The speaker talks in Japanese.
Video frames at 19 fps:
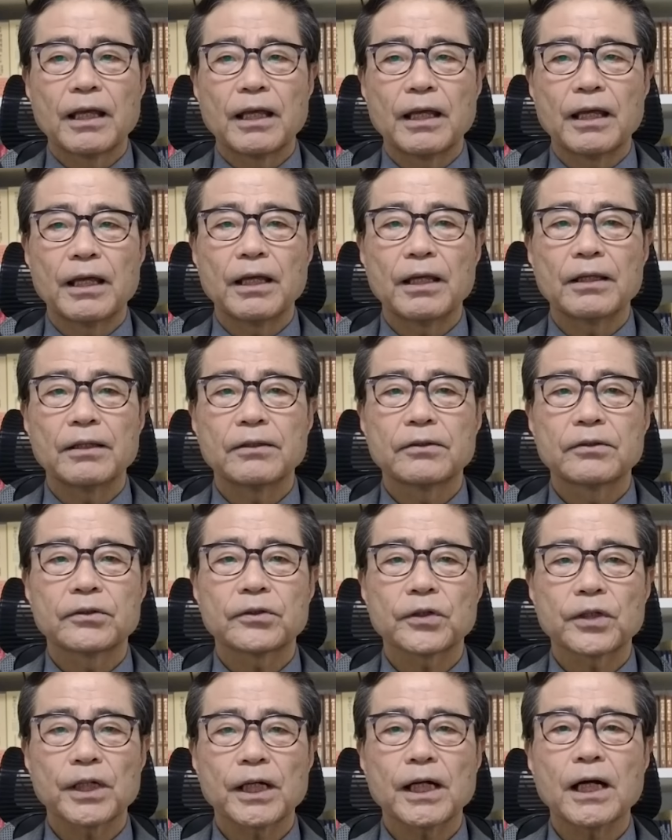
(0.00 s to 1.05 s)
えー、
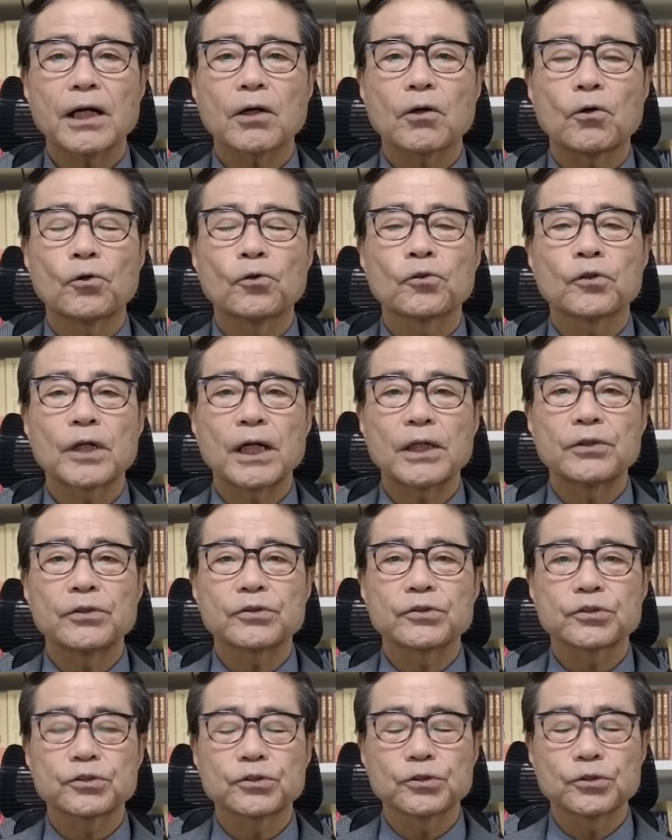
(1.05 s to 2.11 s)
それが今回の
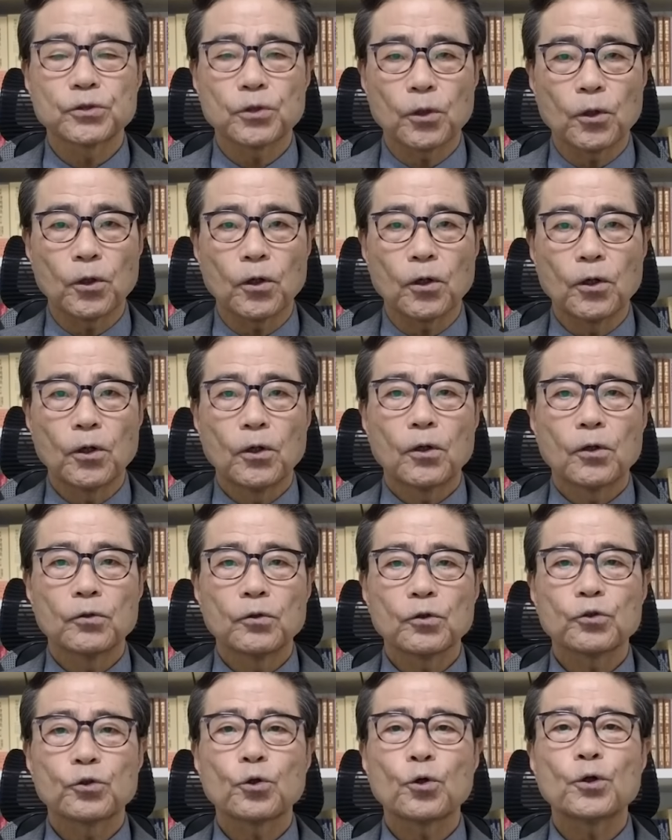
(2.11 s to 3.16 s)
通報
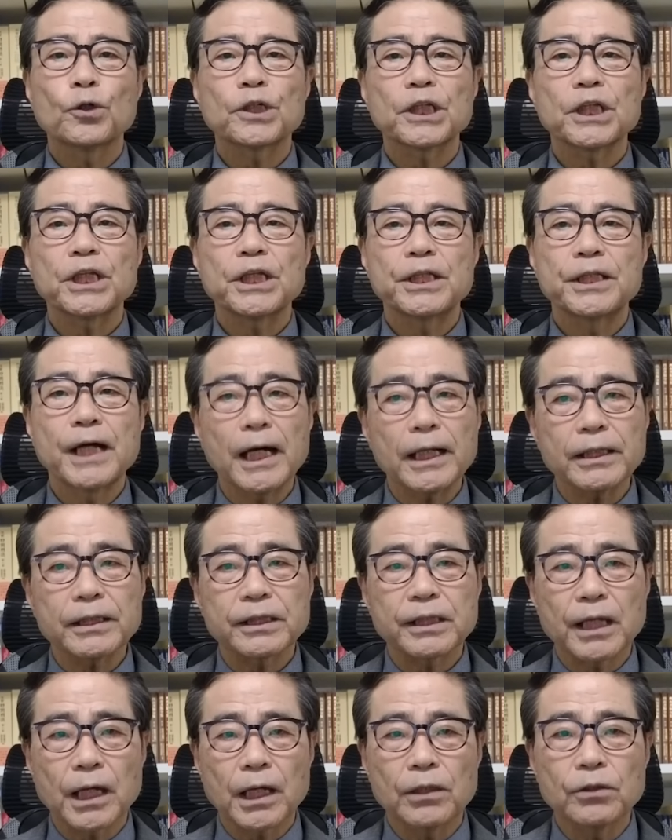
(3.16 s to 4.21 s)
の動機に
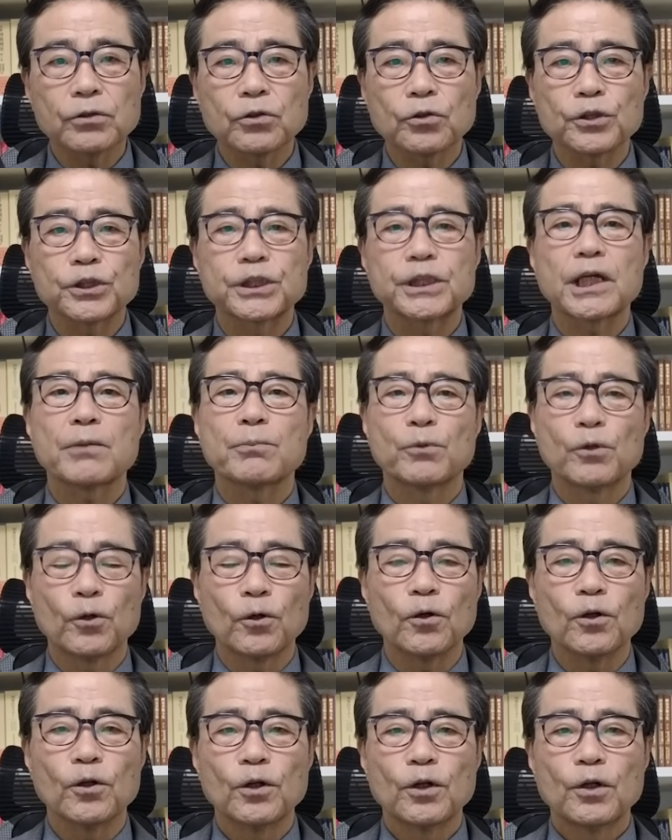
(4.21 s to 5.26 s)
なっているとして
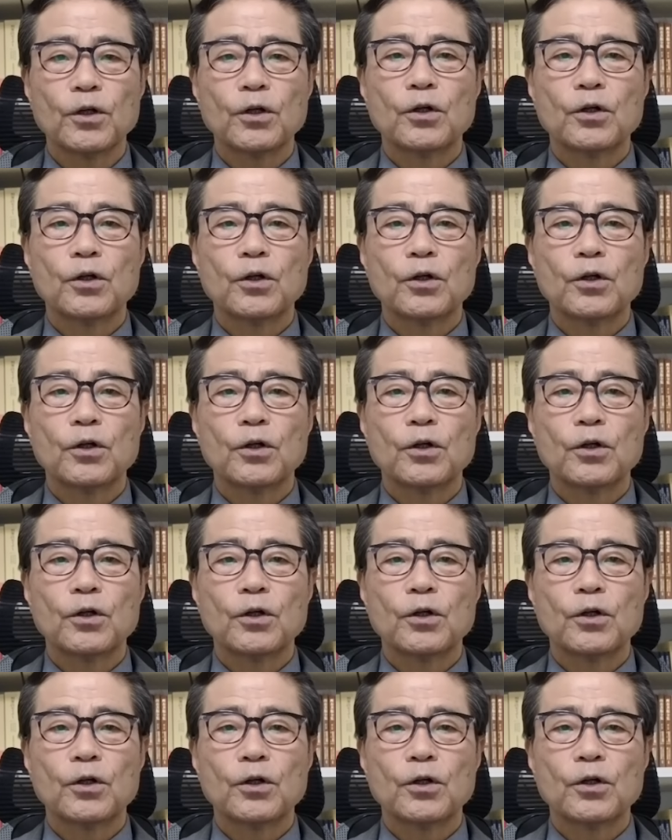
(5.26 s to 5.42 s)
も、